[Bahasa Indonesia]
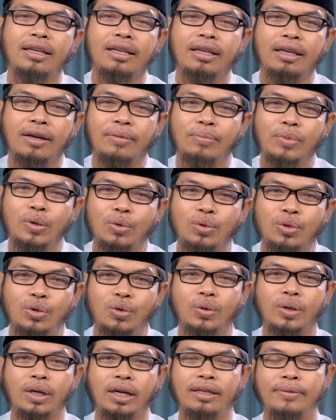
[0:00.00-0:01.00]
yang
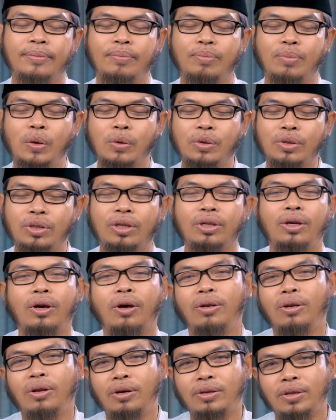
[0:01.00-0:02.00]
menunjukkan bahwasanya
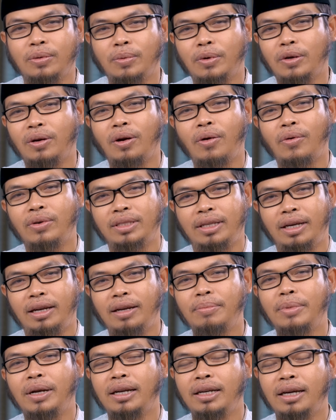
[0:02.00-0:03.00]
Allah Taala
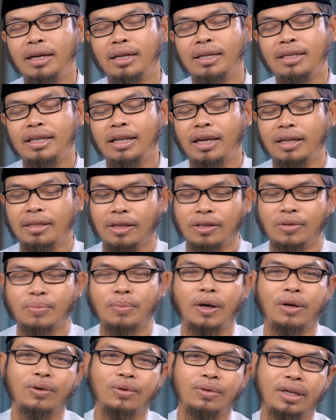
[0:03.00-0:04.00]
berada di atas
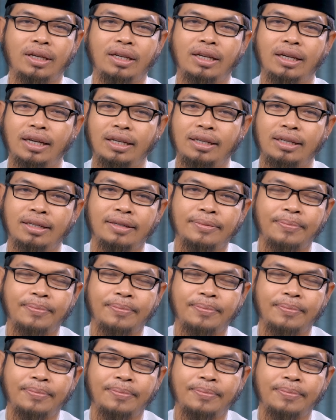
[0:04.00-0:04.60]
makhluknya dengan